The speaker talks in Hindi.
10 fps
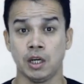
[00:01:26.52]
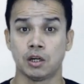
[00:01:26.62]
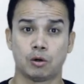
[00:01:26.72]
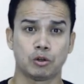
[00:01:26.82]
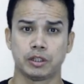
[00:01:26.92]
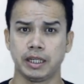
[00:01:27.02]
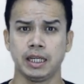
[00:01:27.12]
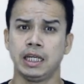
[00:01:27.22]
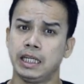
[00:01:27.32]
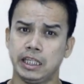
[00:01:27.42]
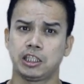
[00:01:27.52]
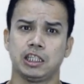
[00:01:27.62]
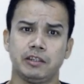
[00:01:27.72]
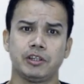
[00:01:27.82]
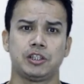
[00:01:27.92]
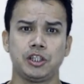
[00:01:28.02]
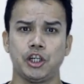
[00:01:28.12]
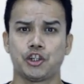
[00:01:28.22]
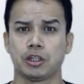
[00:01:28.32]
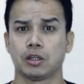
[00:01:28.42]
कोर्ट ने इस
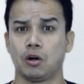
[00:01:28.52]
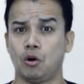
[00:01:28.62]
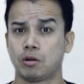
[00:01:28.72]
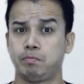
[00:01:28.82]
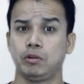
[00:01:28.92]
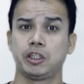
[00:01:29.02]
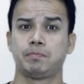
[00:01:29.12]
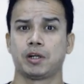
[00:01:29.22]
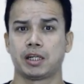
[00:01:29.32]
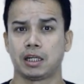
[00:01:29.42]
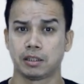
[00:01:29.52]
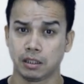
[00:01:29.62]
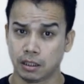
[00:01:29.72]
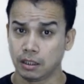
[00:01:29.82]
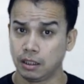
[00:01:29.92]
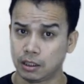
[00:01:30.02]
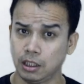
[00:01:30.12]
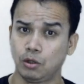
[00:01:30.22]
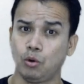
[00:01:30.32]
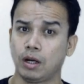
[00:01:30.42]
इन्वेस्टिगेशन और पुलिस प्रशासन की
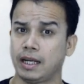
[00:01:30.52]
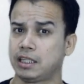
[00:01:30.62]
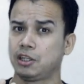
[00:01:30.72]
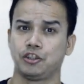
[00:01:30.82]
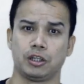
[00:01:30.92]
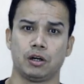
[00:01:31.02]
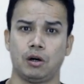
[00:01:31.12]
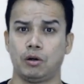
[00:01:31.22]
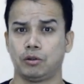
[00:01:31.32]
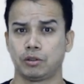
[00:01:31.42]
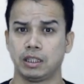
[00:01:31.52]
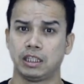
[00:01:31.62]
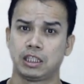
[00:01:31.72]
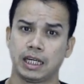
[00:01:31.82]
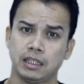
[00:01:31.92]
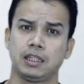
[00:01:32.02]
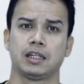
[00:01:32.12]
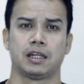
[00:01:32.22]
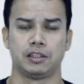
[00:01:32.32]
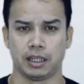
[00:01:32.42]
गति को लैथर्जिक और टैरी
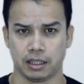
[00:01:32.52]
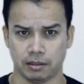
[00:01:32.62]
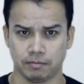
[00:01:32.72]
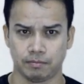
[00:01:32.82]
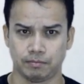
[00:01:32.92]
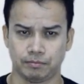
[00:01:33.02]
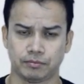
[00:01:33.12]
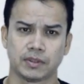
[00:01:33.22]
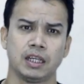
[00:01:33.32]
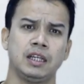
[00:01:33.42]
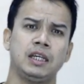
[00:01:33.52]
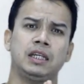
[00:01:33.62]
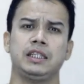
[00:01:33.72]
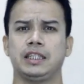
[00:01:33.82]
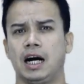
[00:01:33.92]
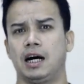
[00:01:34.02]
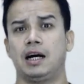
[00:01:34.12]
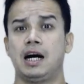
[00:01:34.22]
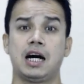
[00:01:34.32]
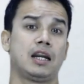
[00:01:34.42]
करार दिया है यहाँ
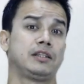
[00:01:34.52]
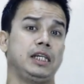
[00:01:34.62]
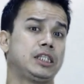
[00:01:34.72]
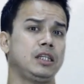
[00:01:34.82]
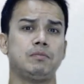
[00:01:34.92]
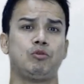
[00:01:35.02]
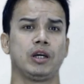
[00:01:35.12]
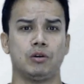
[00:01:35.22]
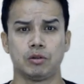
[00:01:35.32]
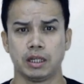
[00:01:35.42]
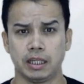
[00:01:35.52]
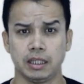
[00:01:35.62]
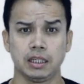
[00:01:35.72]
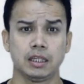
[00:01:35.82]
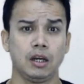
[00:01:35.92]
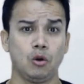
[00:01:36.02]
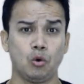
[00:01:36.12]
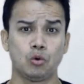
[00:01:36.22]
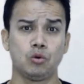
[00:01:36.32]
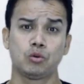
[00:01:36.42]
हालात इतने बुरे हो गए हैं कि
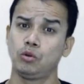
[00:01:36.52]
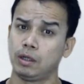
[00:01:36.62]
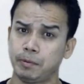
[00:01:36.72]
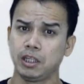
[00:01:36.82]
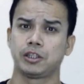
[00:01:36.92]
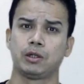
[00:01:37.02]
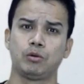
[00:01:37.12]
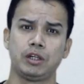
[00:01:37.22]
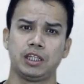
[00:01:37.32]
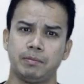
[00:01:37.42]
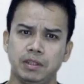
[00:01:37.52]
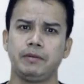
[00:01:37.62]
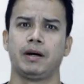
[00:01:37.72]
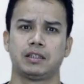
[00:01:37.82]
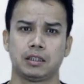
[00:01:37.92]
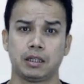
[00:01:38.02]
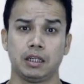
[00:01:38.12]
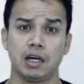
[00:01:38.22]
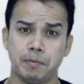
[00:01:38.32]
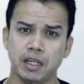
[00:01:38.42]
लोगों को अपनी सिक्योरिटी अपनी हिफाजत के
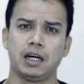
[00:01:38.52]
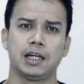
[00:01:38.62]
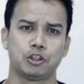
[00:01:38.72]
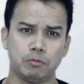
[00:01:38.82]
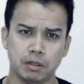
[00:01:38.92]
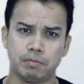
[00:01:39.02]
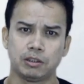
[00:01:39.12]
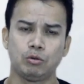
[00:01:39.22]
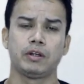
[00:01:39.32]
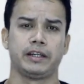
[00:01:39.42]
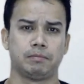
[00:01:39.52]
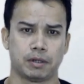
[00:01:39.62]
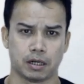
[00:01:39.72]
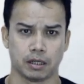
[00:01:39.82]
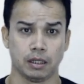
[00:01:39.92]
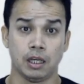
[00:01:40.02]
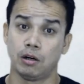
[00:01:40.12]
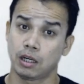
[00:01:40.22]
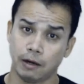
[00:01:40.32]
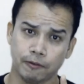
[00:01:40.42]
लिए अपने हाथों में बंदूक लेने पड़ रहे हैं
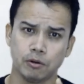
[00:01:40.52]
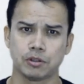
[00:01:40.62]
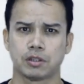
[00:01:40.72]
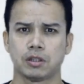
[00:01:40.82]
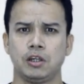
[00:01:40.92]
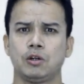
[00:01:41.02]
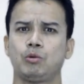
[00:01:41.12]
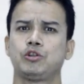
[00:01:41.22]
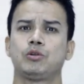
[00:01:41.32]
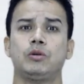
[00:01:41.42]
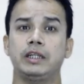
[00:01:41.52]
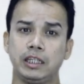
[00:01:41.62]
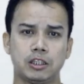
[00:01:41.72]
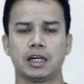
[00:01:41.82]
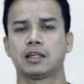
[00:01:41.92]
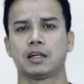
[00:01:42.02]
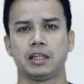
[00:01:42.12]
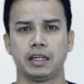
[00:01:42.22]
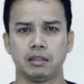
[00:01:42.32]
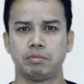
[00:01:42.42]
और ऑफकोर्स कुछ तो हिंसा
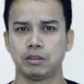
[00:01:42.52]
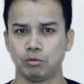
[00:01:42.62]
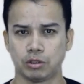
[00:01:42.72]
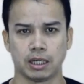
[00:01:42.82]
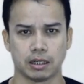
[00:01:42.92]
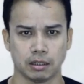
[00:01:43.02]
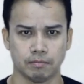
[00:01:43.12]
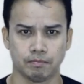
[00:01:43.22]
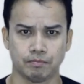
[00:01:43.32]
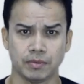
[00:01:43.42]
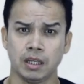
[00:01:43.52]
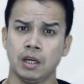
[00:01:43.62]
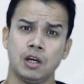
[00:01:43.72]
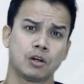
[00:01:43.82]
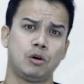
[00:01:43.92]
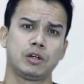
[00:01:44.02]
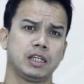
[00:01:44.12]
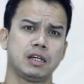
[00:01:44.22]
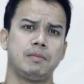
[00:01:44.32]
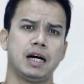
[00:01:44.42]
करने के लिए बंदूक उठा रहे हैं कोर्ट
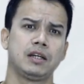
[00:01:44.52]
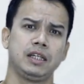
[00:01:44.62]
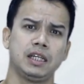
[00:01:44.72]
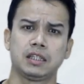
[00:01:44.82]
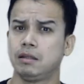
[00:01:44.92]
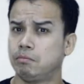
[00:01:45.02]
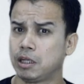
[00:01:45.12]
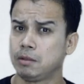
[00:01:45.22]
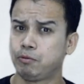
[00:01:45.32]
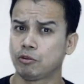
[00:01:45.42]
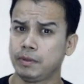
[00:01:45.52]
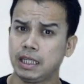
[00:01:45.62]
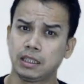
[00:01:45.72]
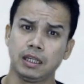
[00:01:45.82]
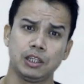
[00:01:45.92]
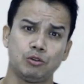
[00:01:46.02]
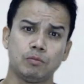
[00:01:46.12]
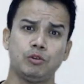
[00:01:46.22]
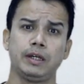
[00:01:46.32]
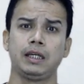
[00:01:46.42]
ऐसा मान रही है कि मणिपुर में इतने
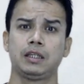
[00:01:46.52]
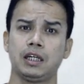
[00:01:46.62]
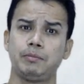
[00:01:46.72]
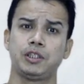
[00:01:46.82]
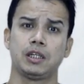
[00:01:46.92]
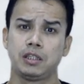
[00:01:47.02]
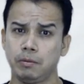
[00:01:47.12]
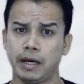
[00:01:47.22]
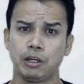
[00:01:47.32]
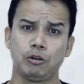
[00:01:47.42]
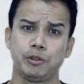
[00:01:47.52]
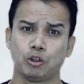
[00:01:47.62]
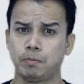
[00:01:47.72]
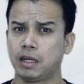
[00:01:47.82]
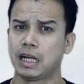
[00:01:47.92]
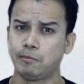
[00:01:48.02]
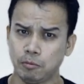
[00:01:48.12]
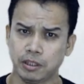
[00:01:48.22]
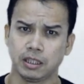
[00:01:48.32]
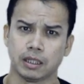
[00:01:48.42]
जुर्म हुए हैं कि अब इसे सीबीआई को भी सौंपना
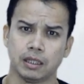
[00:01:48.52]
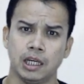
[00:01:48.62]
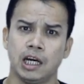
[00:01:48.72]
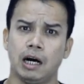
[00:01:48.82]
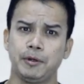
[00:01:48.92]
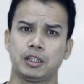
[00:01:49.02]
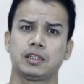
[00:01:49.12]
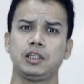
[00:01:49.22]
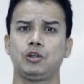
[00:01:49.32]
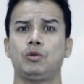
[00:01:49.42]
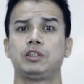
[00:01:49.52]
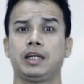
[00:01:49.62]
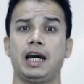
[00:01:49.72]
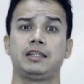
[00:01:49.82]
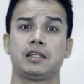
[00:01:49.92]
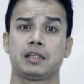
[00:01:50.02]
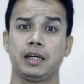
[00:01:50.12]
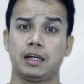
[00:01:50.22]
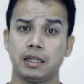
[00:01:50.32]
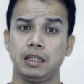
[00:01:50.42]
नामुमकिन है अभी तक की जो 6000 के
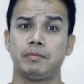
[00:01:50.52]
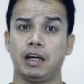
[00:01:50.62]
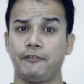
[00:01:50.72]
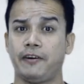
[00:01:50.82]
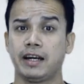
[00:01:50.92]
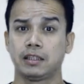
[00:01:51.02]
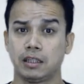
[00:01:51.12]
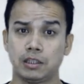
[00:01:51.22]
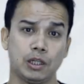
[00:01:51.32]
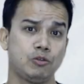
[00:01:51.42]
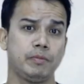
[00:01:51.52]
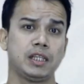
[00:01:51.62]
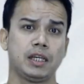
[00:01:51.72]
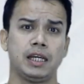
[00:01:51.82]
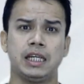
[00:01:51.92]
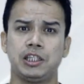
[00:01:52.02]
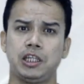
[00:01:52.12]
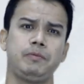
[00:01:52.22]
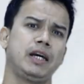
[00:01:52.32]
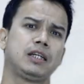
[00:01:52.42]
करीब एफआईआर दर्ज है उनमें से
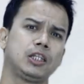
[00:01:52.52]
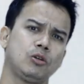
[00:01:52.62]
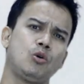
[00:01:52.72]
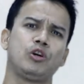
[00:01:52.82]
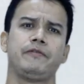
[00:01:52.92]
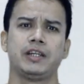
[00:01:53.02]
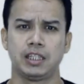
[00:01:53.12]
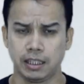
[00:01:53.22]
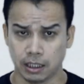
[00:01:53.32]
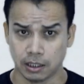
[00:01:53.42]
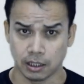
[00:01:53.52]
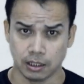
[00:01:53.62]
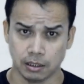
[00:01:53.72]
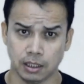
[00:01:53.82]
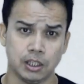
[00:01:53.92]
सीबीआई कितनों को इन्वेस्टिगेट करेगी